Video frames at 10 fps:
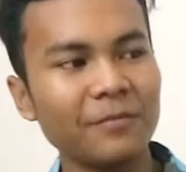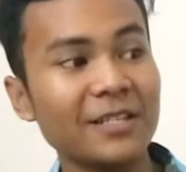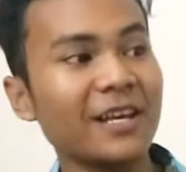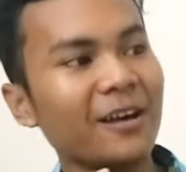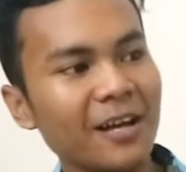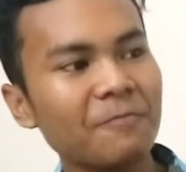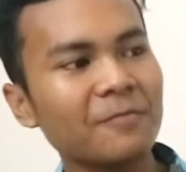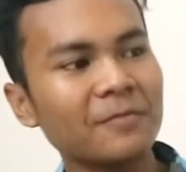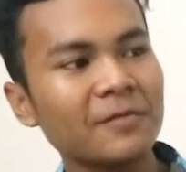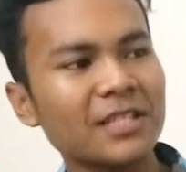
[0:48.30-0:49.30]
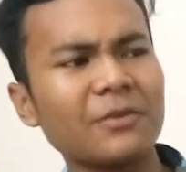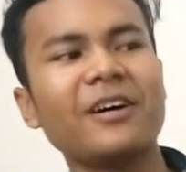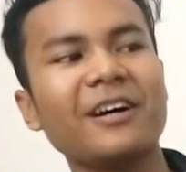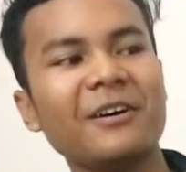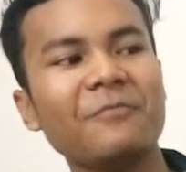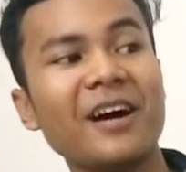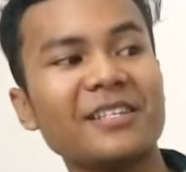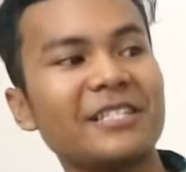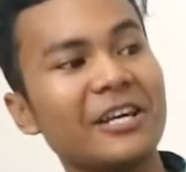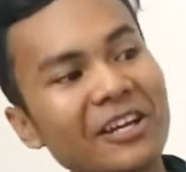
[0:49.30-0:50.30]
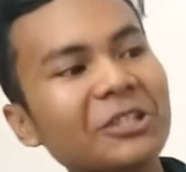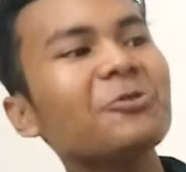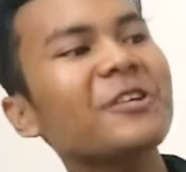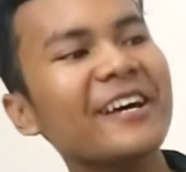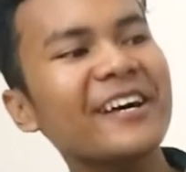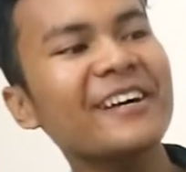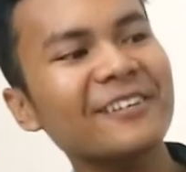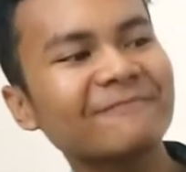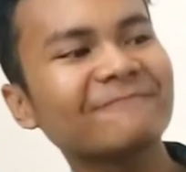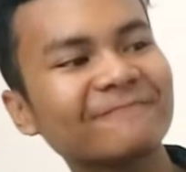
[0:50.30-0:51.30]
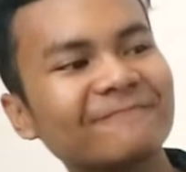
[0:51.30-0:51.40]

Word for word: Bahasa Arab sama bahasa Jawa tentunya.